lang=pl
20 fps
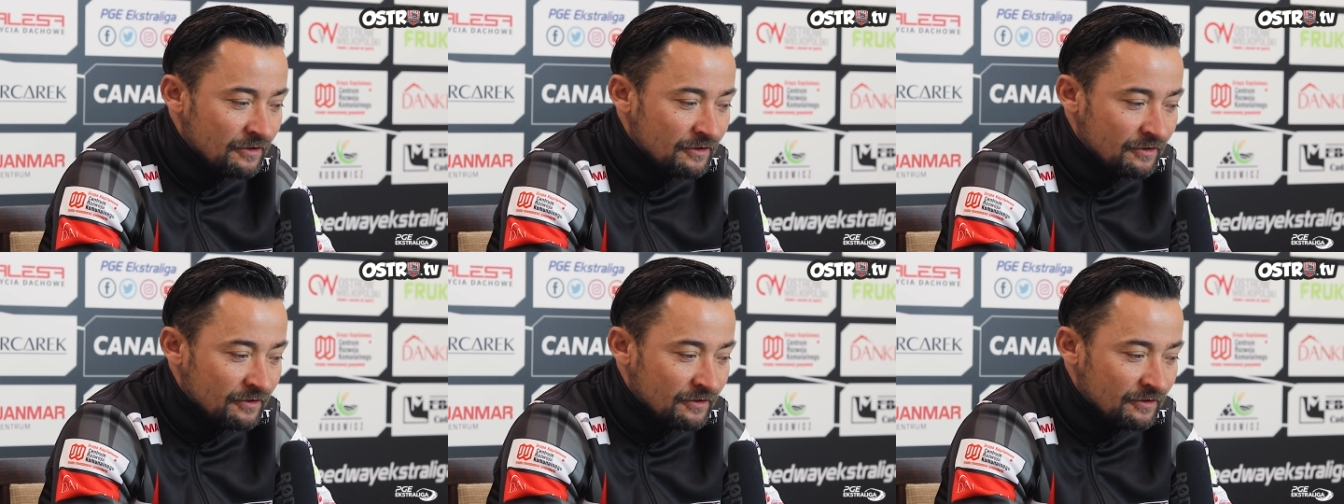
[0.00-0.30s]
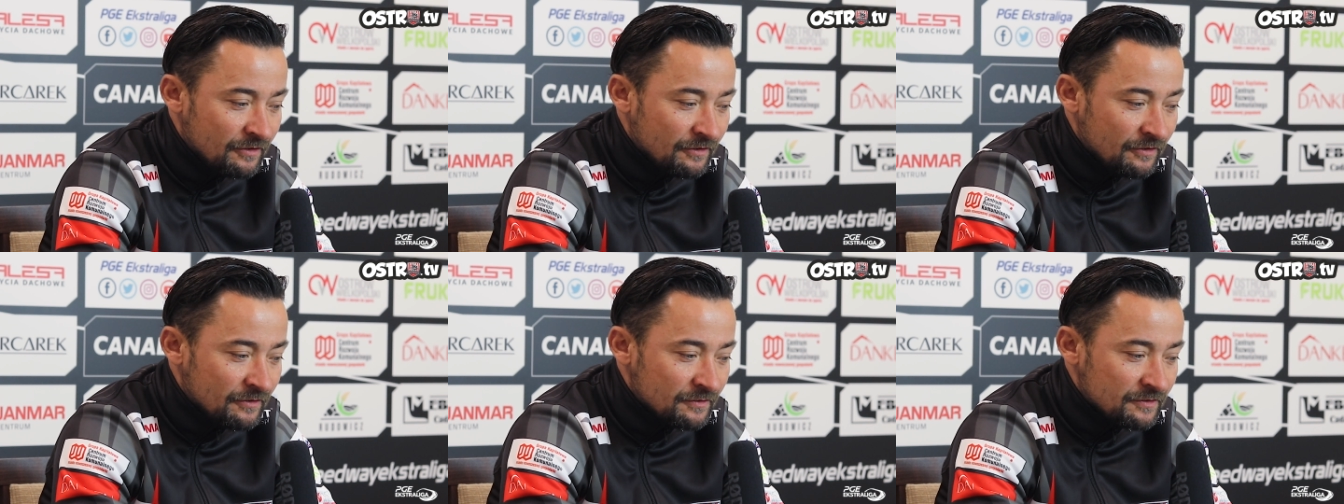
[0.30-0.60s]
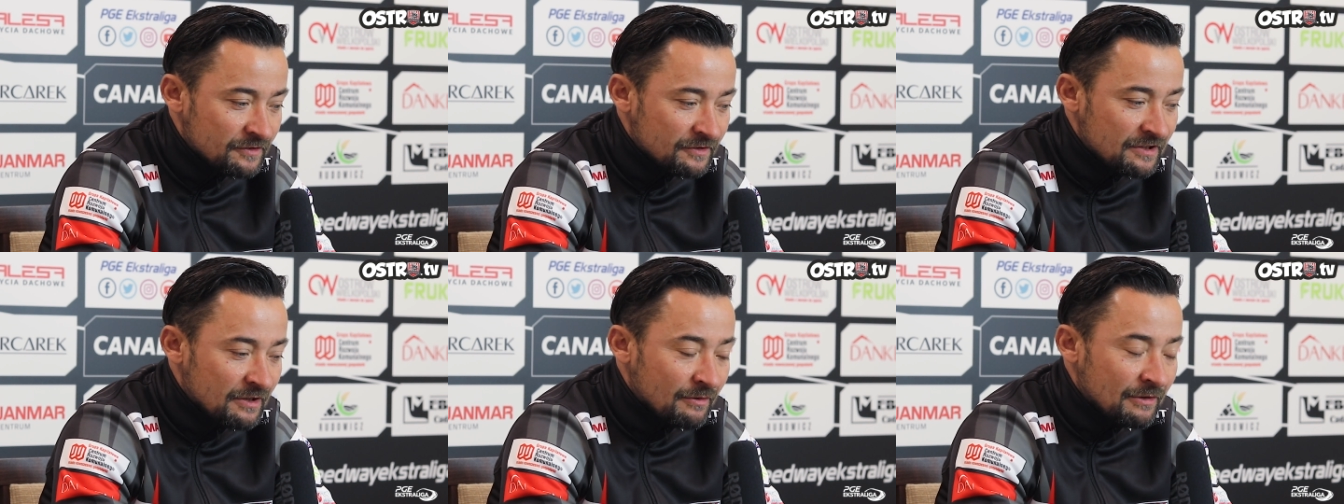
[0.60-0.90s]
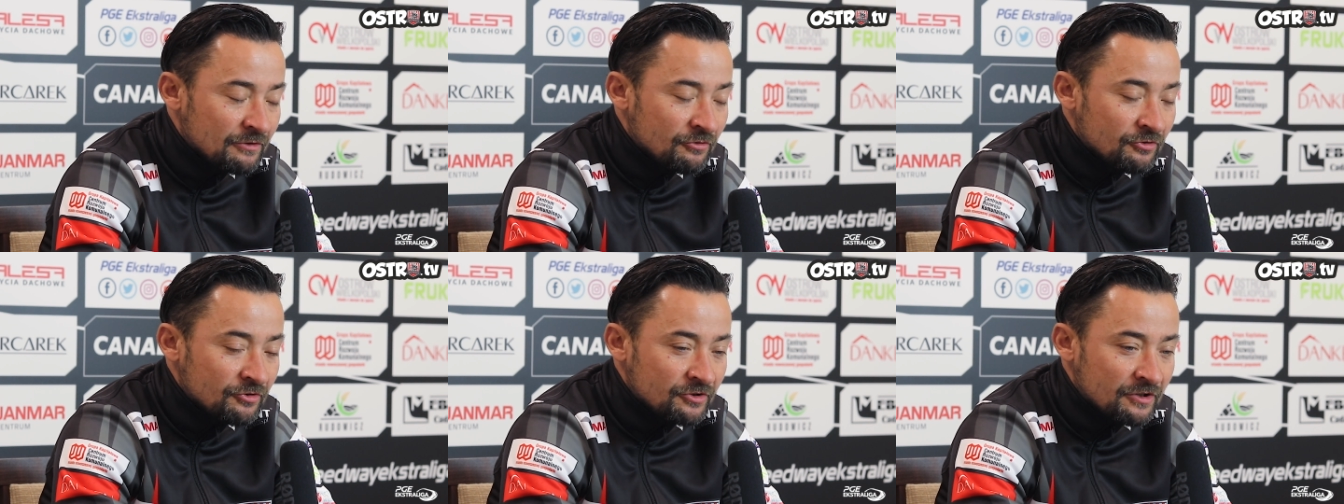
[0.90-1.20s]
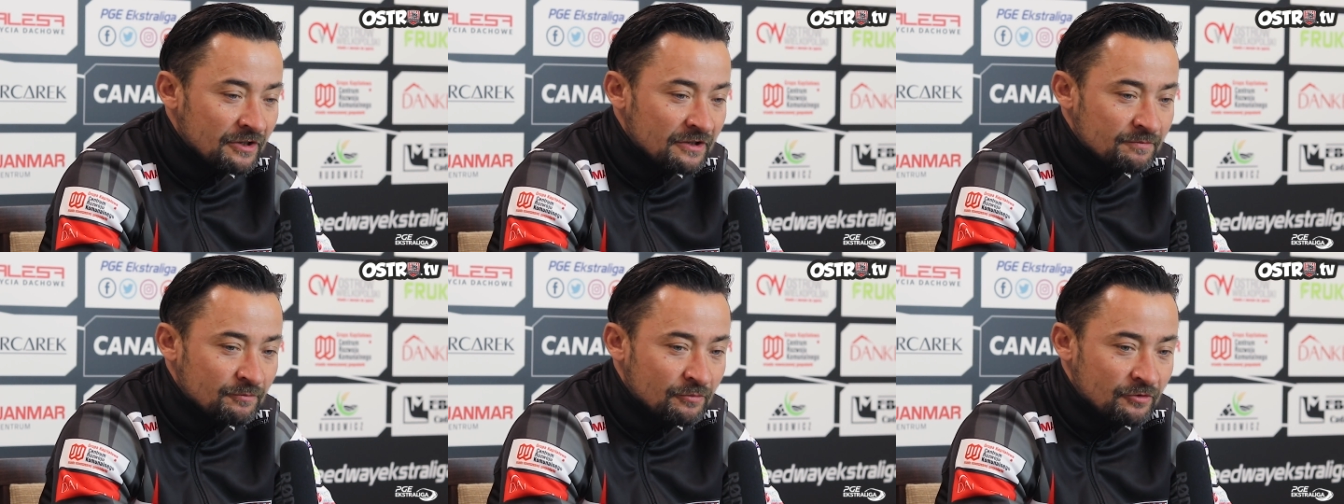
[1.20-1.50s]
Y, cała
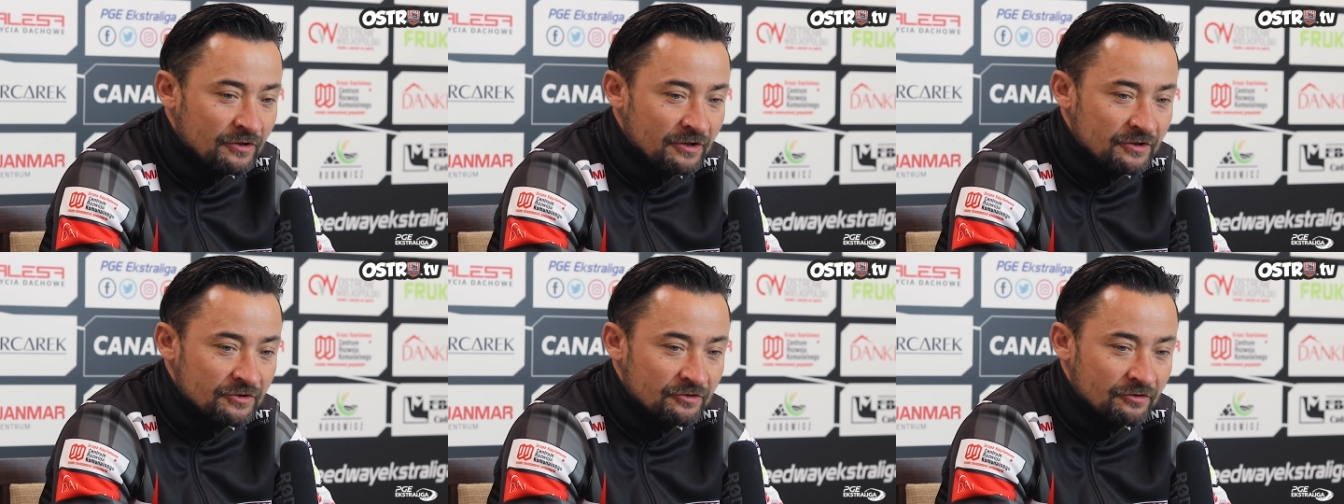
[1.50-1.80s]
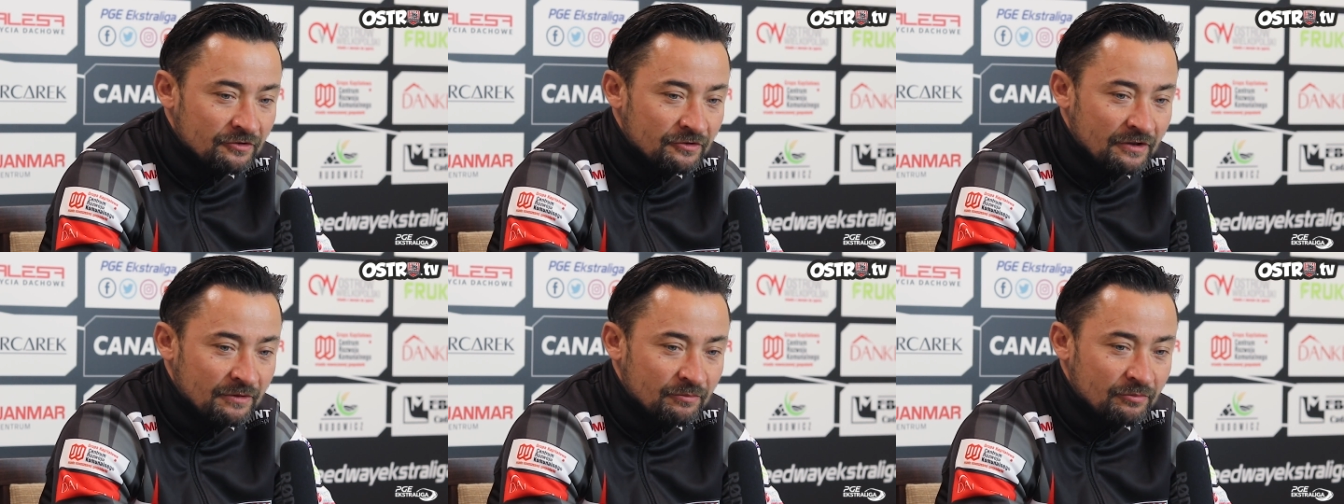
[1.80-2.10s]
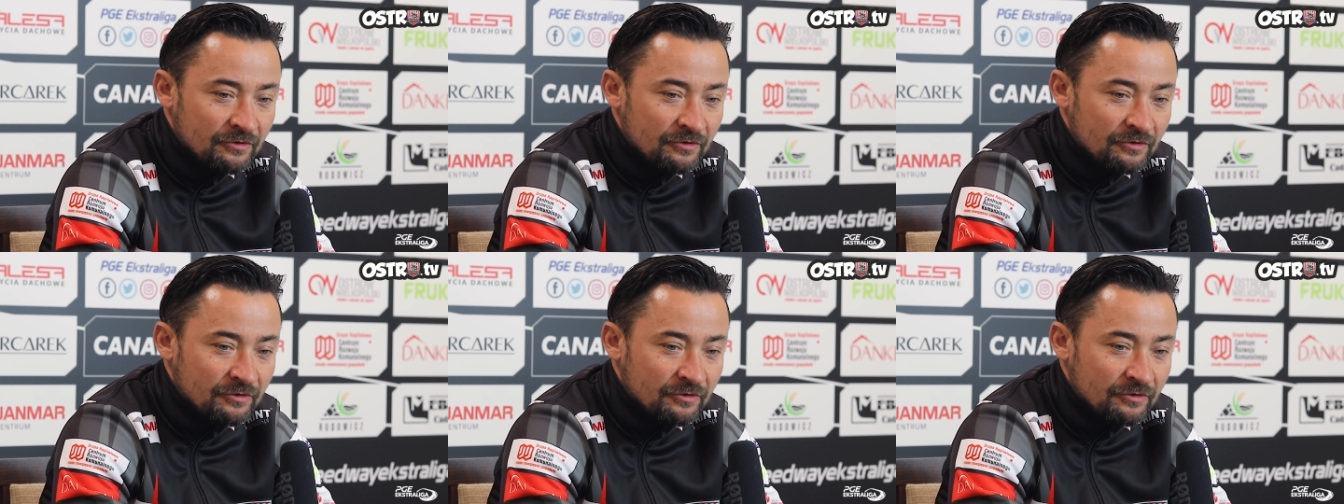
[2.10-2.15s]
drużyna jest podrażniona,